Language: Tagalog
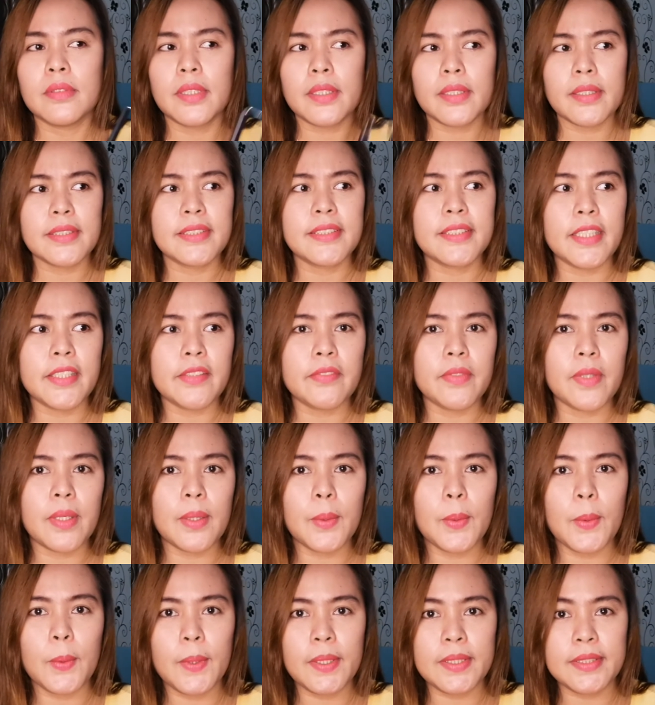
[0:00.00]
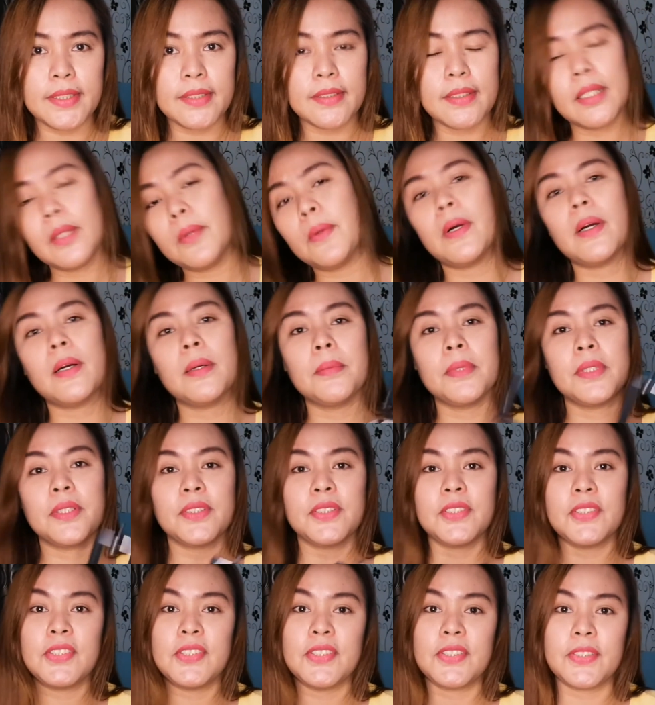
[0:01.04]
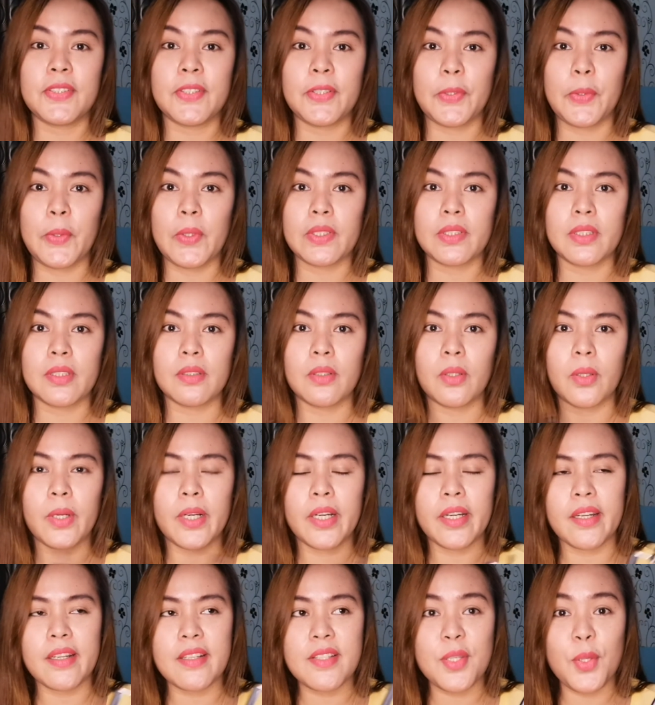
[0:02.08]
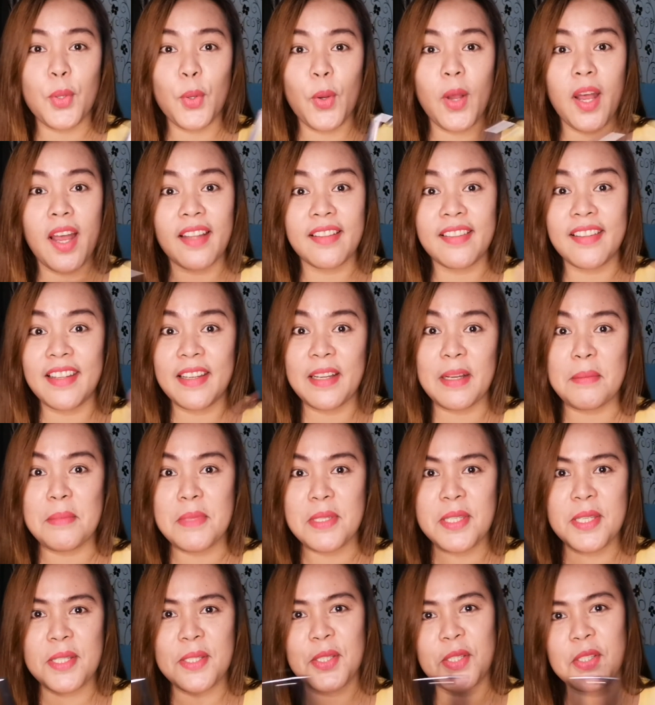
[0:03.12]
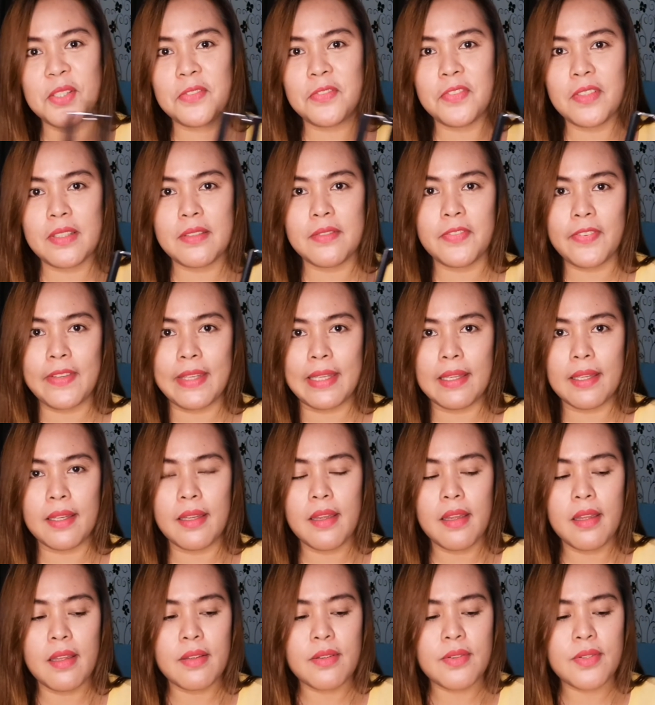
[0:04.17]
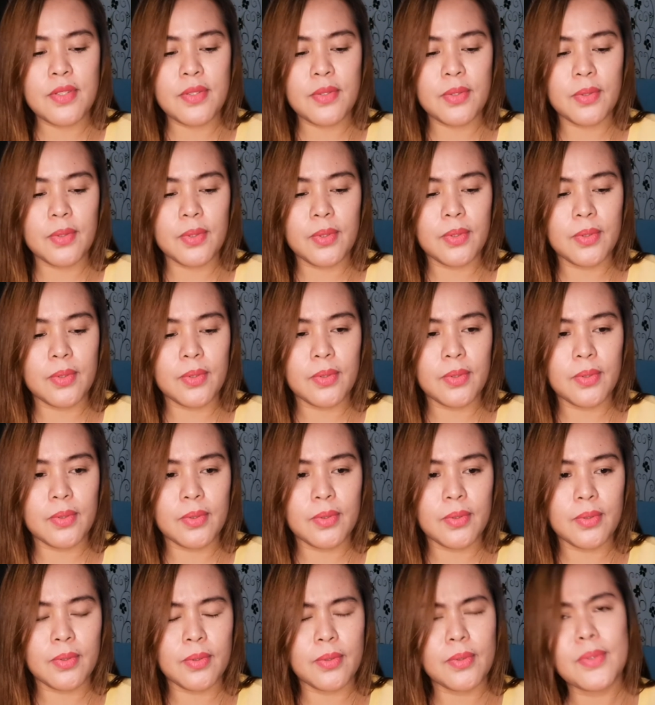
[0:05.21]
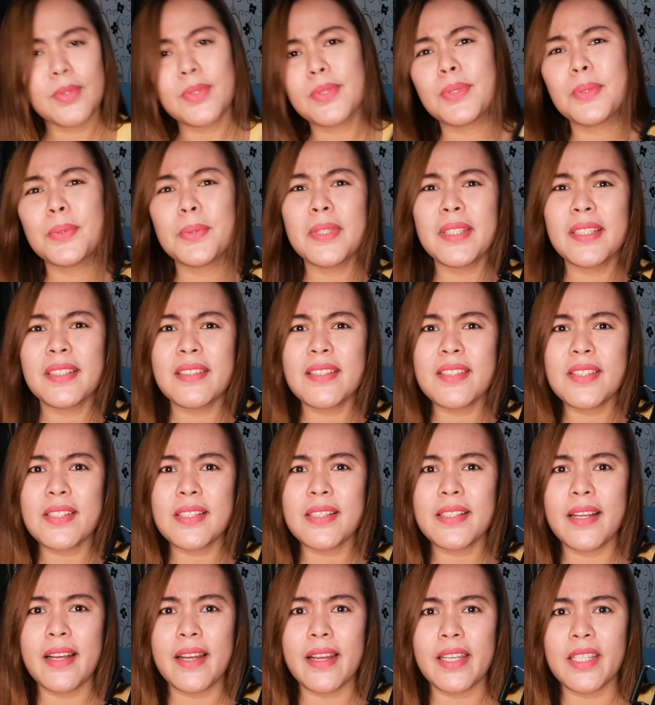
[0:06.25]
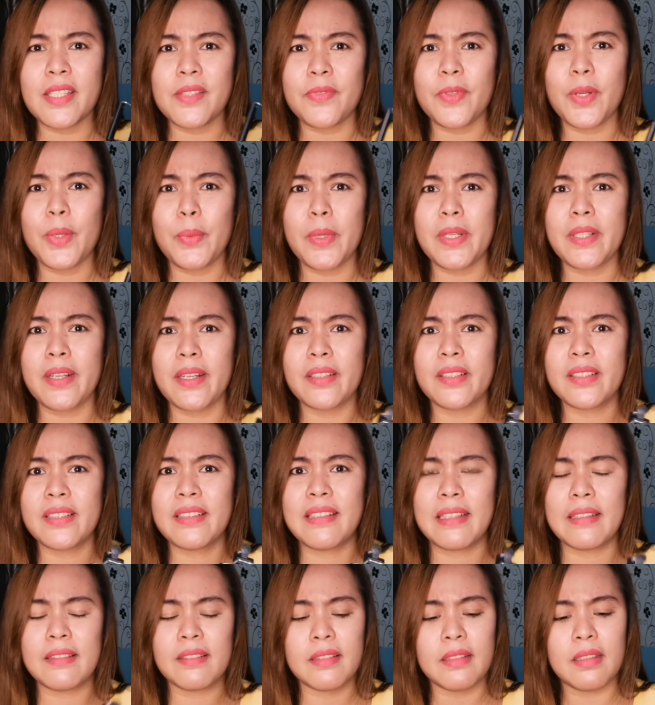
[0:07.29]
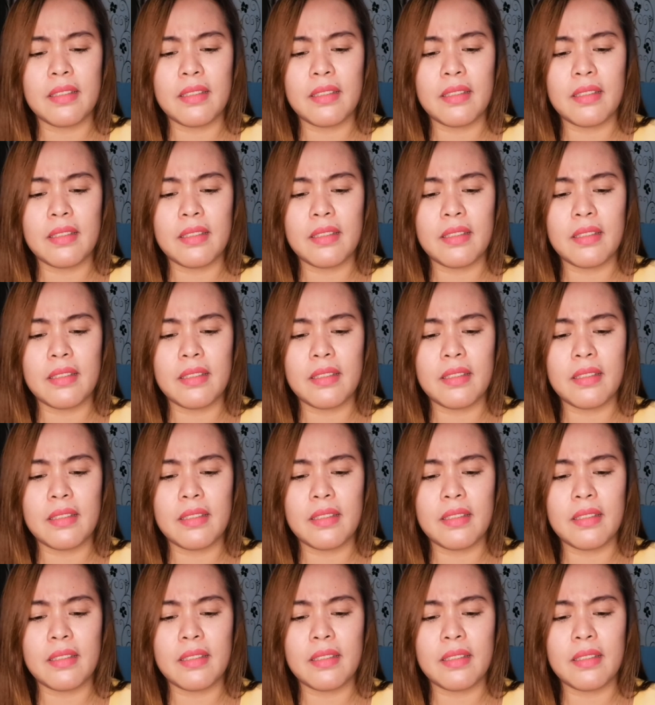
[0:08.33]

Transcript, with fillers: Nakasave ako kasi dalawa kami ng sister ko ang nag-order so hati kami sa shipping fee. So, sulit na siya guys for 119.